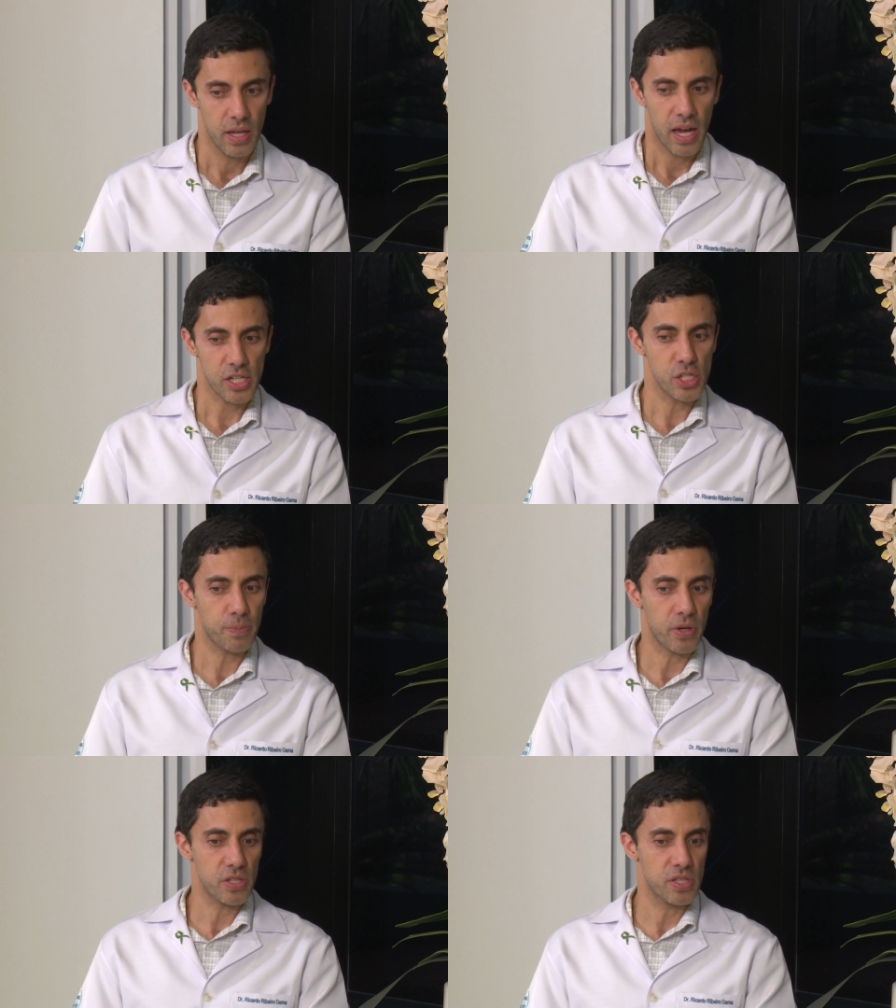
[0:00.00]
A gente
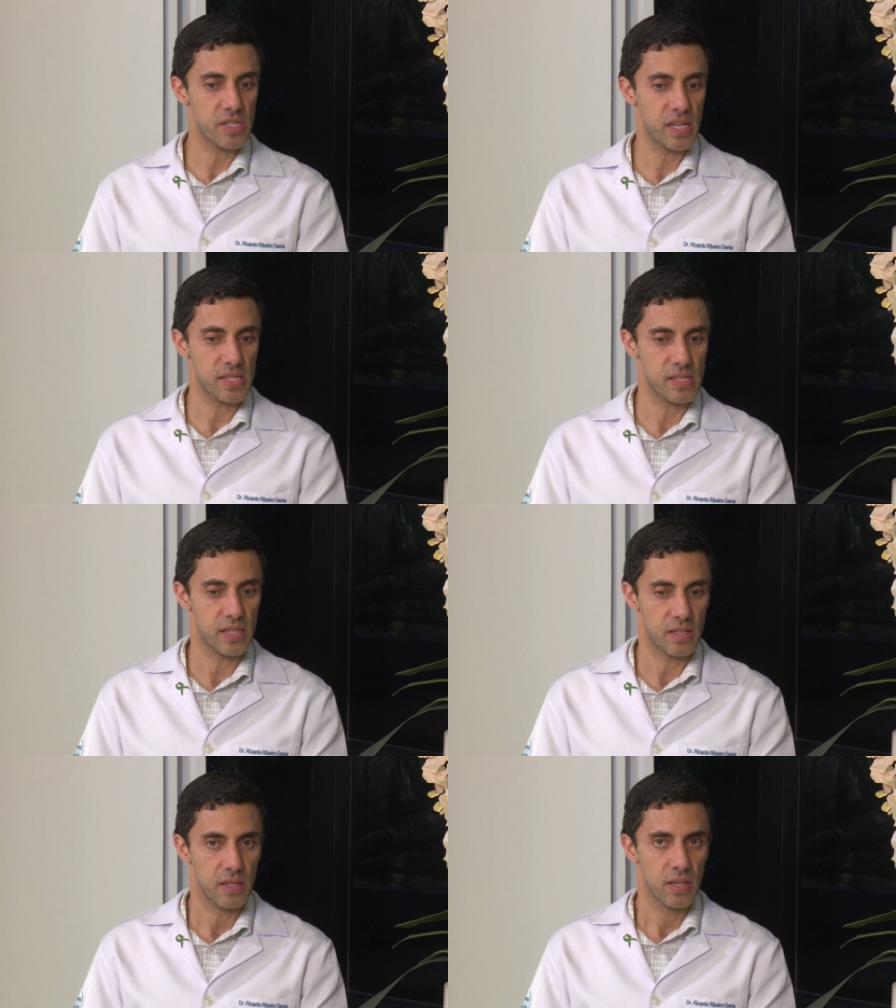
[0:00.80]
pode dizer
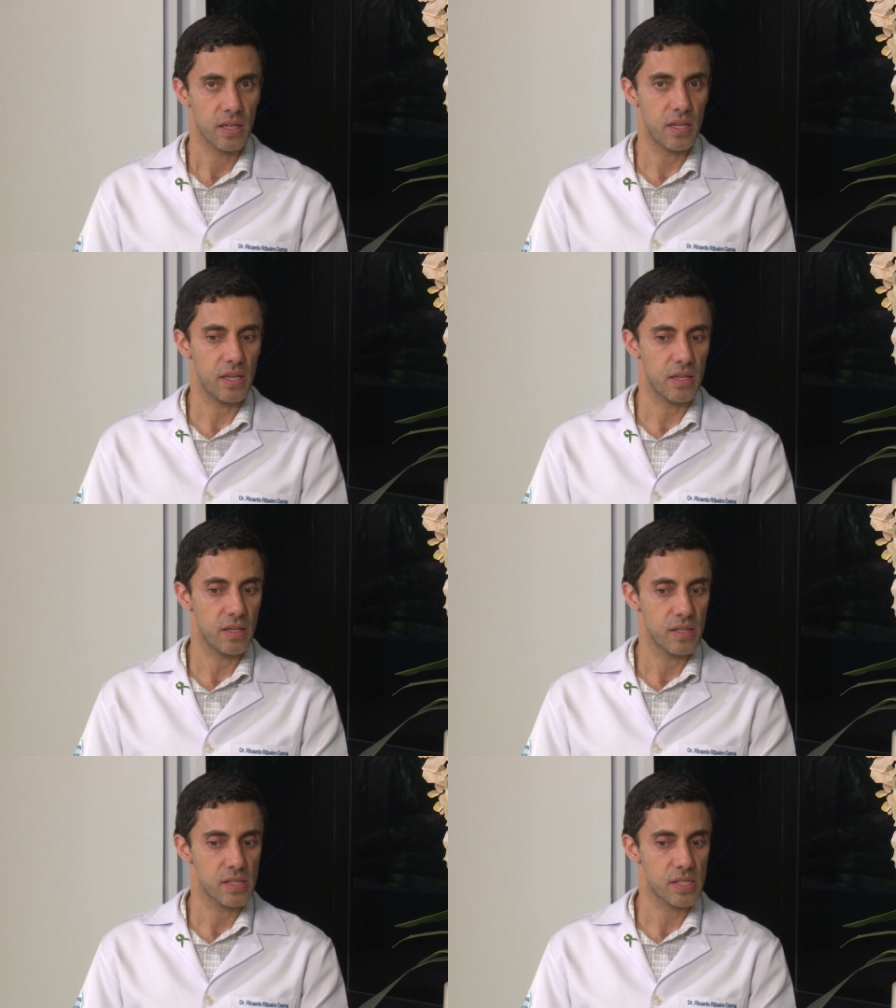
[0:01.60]
assim, que
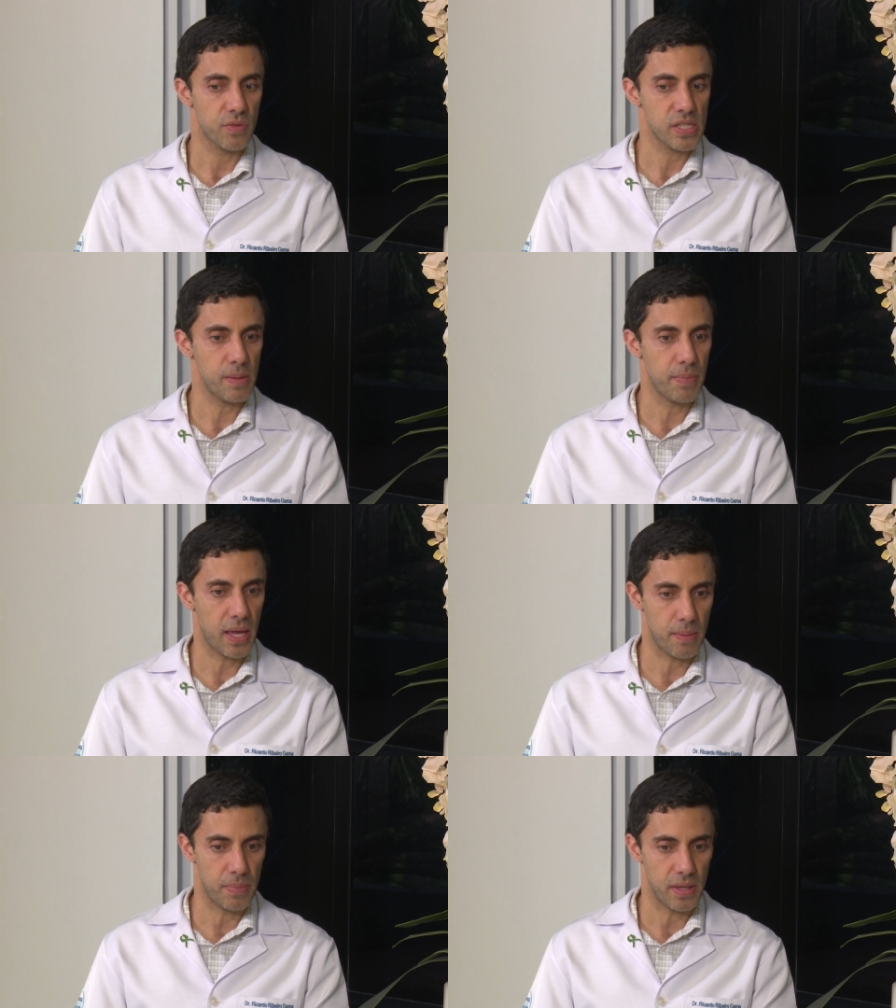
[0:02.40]
se você
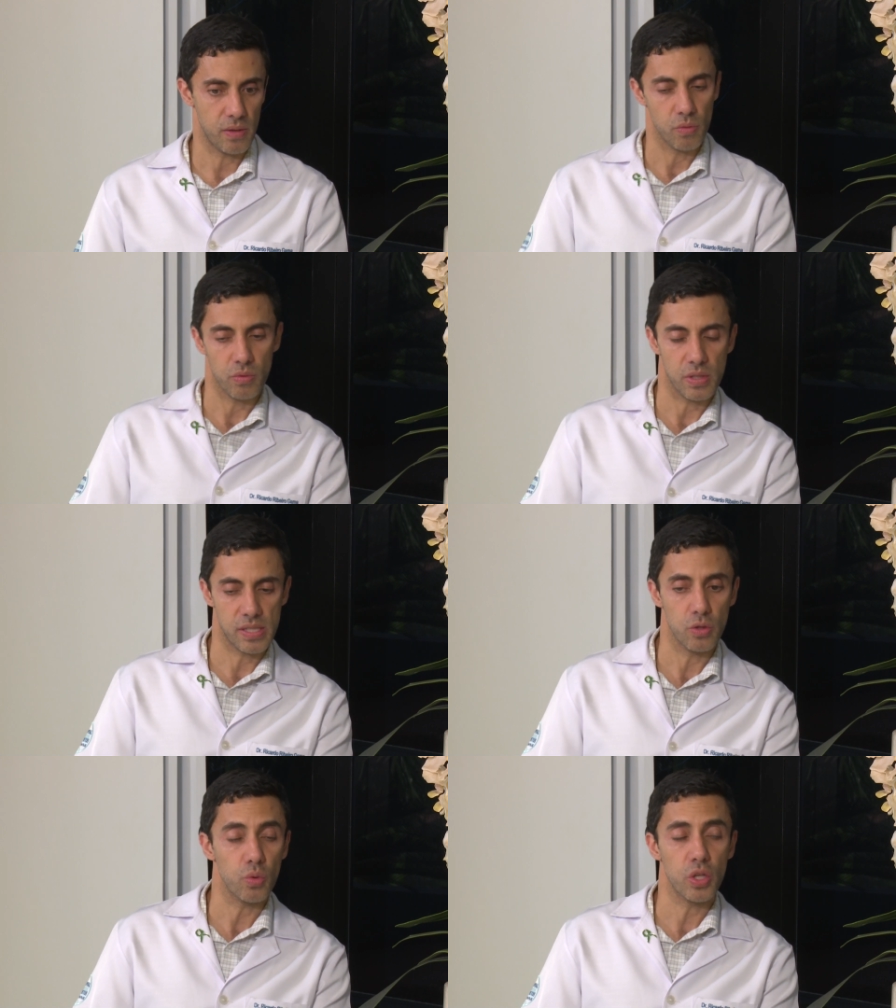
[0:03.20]
bebe,
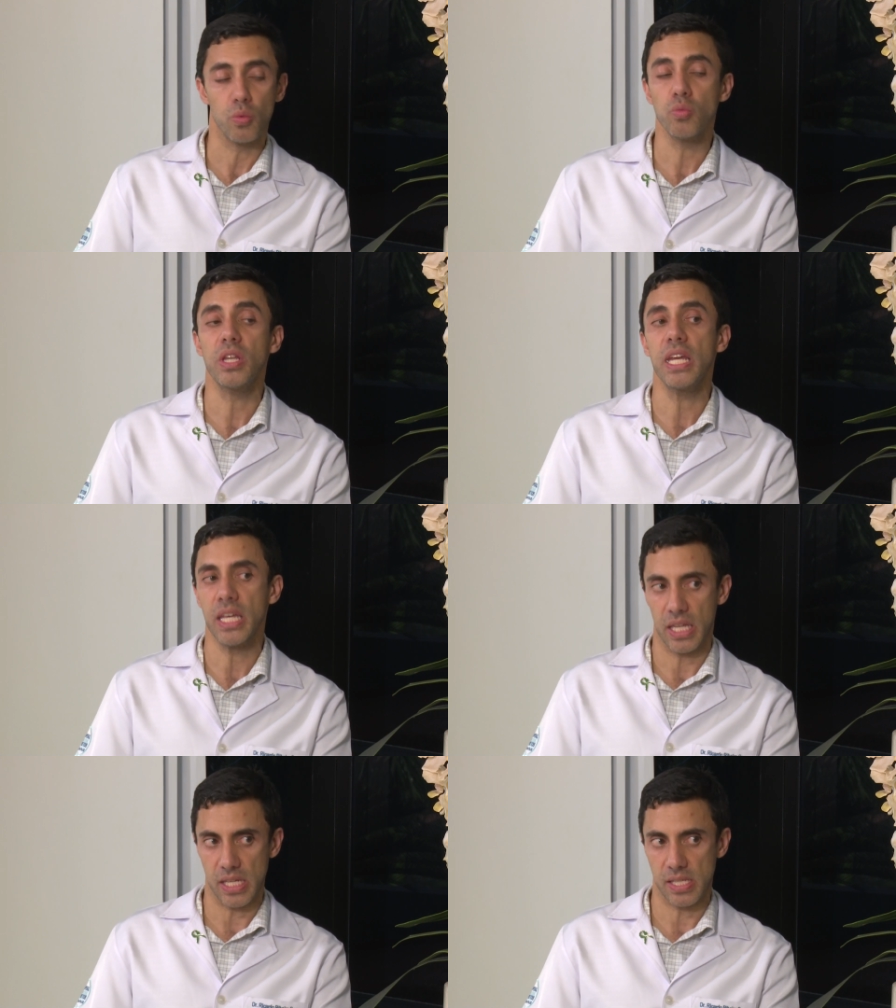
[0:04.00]
sendo que um
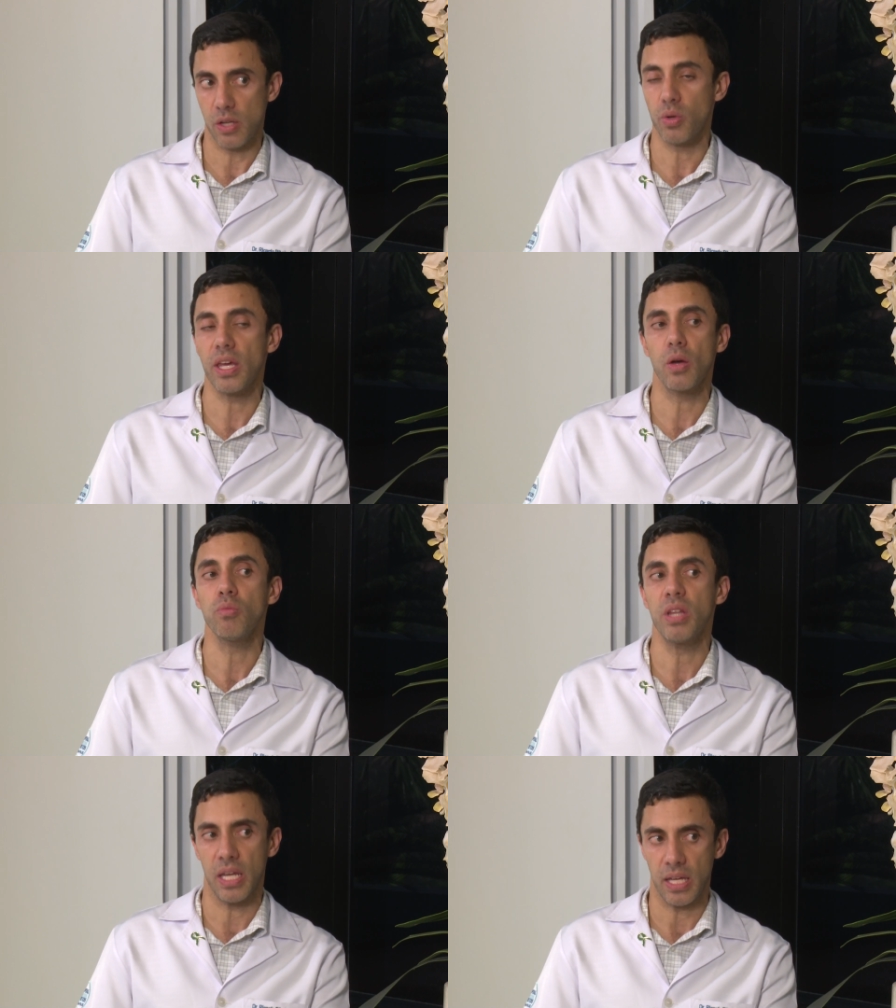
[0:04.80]
drink, seria o que, que é
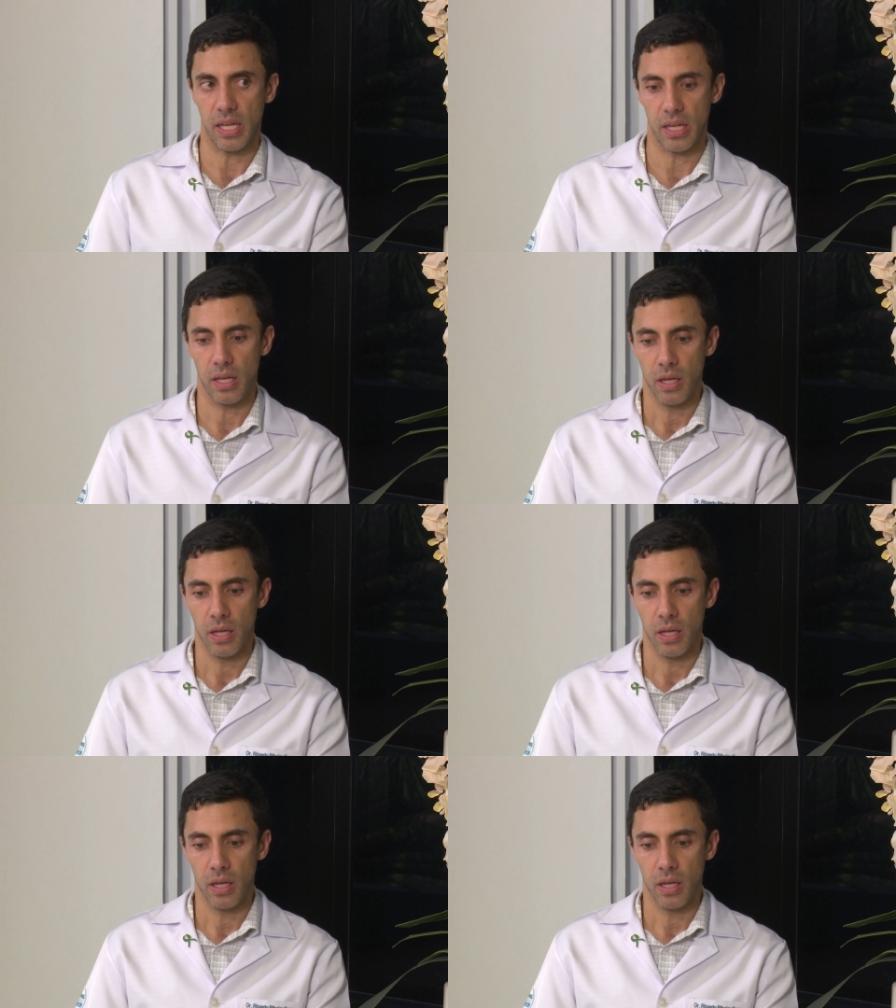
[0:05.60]
um drink?